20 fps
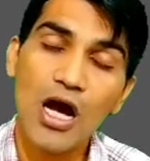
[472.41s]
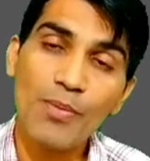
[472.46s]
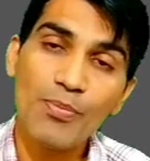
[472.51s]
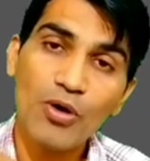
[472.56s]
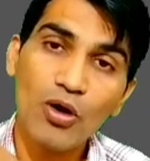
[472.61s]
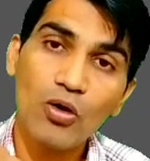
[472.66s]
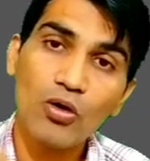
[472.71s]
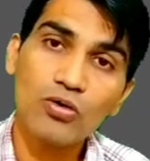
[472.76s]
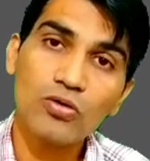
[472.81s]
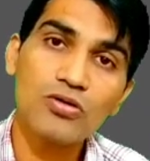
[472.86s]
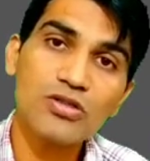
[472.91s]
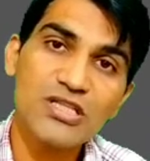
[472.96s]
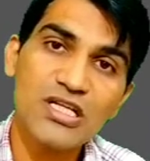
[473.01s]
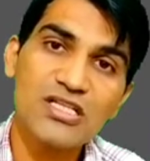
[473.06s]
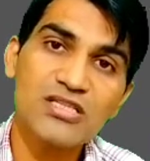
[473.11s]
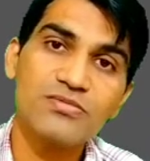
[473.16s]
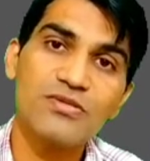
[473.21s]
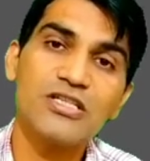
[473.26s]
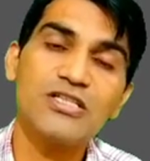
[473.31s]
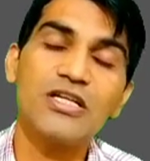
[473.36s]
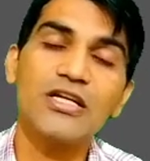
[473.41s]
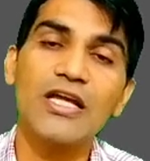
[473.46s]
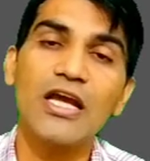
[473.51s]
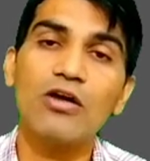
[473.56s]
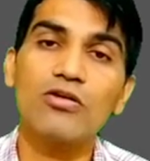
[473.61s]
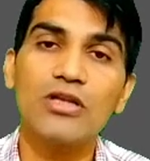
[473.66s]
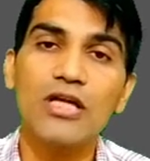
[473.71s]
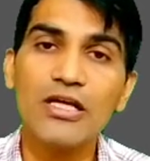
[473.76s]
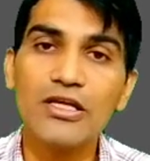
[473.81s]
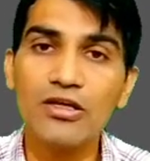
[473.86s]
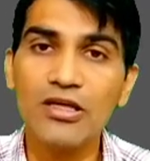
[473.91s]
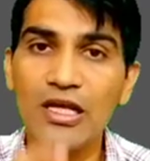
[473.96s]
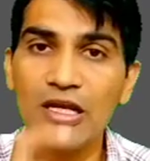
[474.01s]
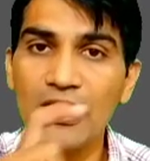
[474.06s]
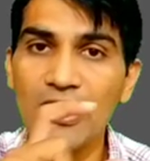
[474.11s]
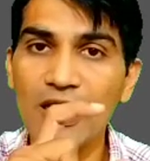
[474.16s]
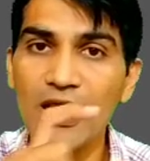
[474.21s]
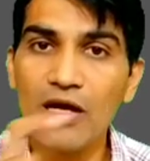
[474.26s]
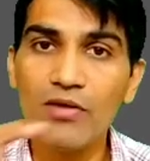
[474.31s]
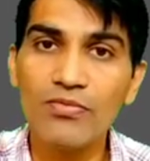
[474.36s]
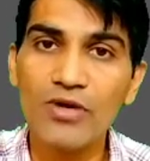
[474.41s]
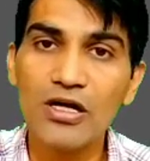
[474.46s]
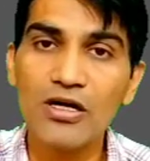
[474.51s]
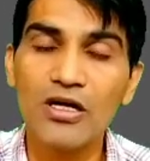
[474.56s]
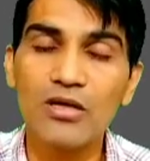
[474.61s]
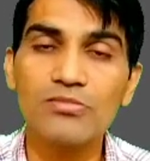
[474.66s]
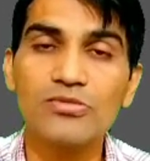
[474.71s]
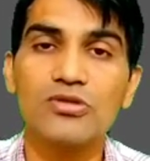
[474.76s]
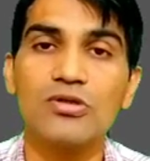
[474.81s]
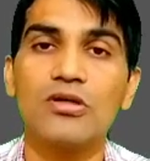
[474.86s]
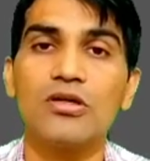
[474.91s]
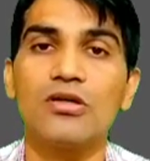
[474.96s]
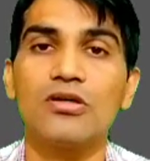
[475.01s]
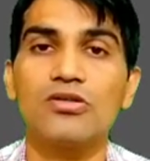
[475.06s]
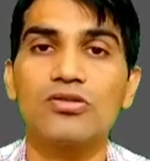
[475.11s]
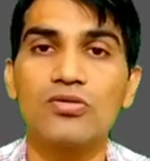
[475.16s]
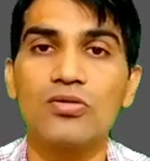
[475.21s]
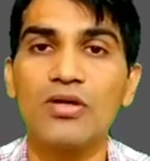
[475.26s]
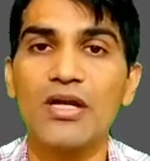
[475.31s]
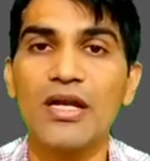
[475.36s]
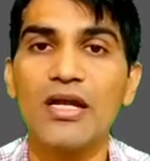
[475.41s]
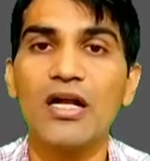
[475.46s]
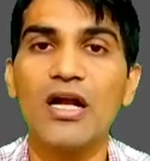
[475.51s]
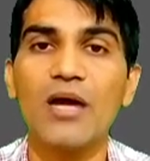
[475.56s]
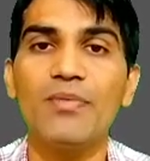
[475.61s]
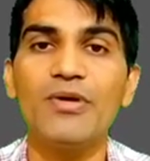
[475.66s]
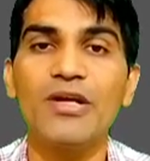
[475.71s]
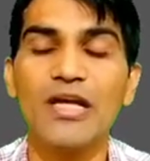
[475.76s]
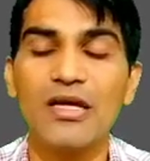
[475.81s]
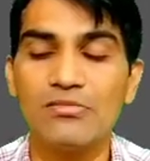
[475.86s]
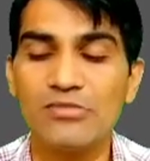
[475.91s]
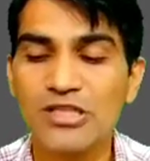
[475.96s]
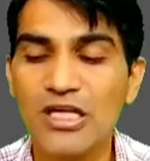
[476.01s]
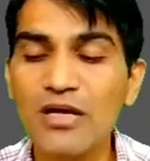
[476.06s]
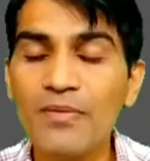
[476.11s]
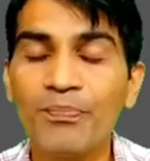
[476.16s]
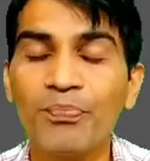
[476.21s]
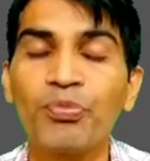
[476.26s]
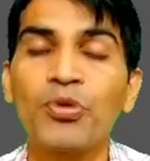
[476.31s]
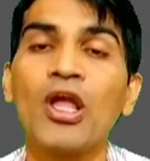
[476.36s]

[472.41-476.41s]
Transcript: अब ऑटो सेल्स मास्टर क्या होता है कि ये नया वर्ड हम सुन रहे हैं काफी टाइम से